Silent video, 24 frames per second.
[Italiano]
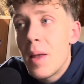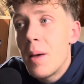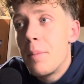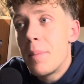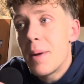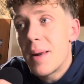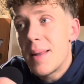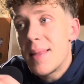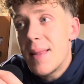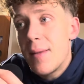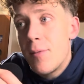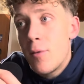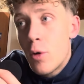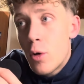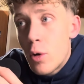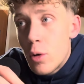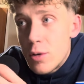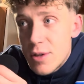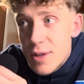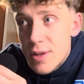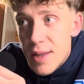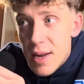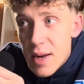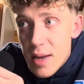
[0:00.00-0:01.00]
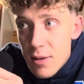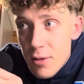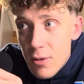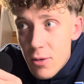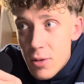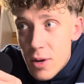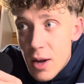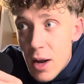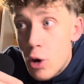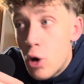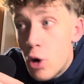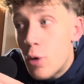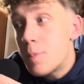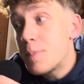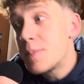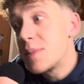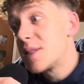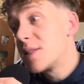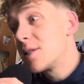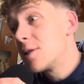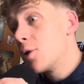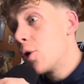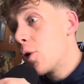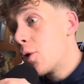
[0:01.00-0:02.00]
prendendo in considerazione
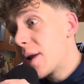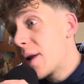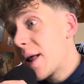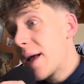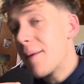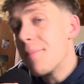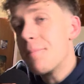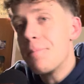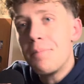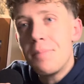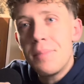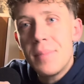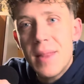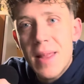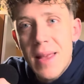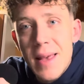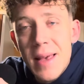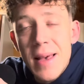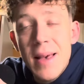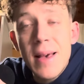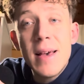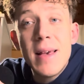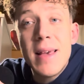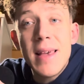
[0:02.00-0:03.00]
l'opzione di